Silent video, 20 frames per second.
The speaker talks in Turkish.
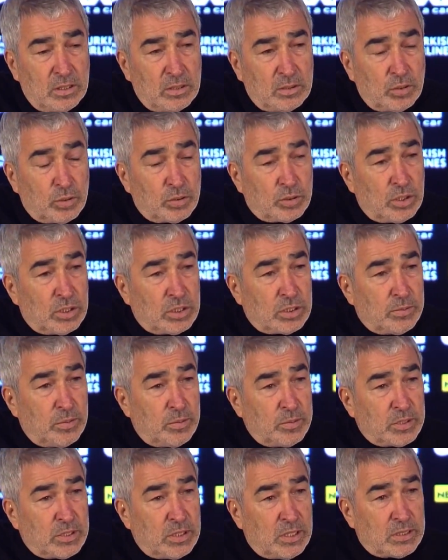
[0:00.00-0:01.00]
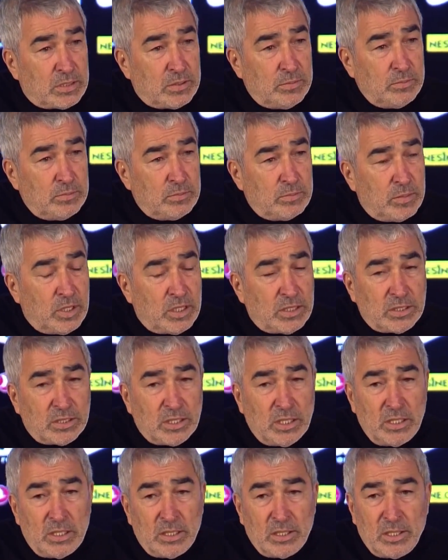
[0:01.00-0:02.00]
Çok çalışmamız lazım. Bazı
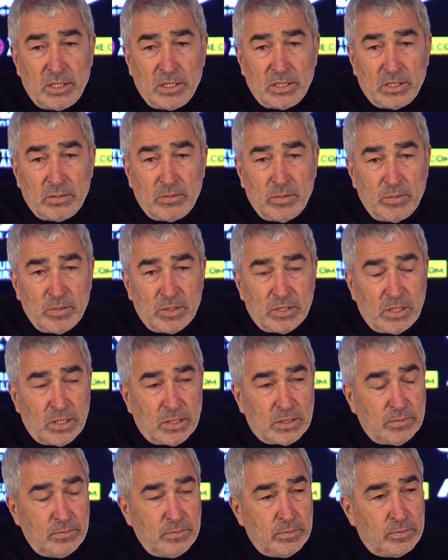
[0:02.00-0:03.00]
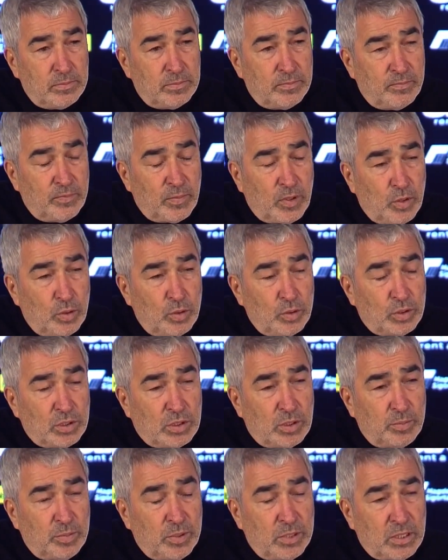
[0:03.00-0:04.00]
şeyleri değiştirmemiz lazım. Oyuncu
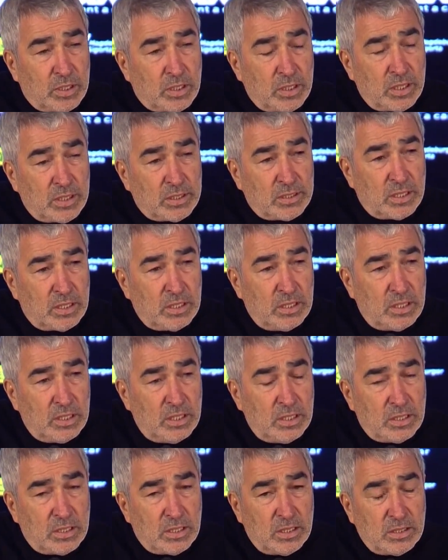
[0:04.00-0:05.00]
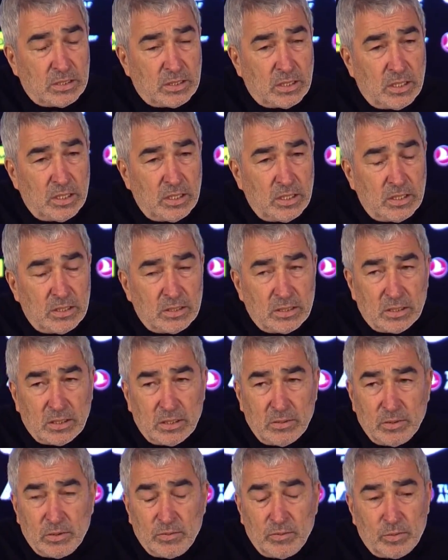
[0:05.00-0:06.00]
tipleri, karakterleriyle ilgili, sahaya
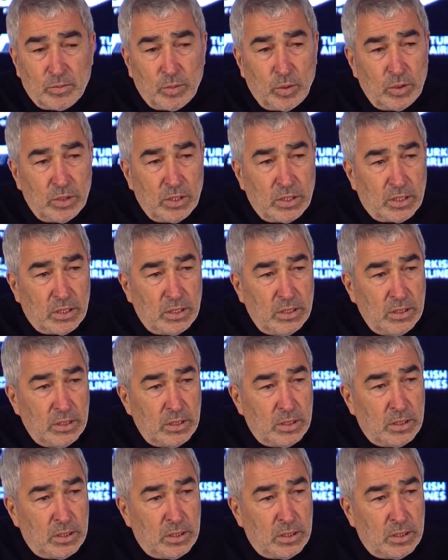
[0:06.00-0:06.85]
yansıttığımız futbolla ilgili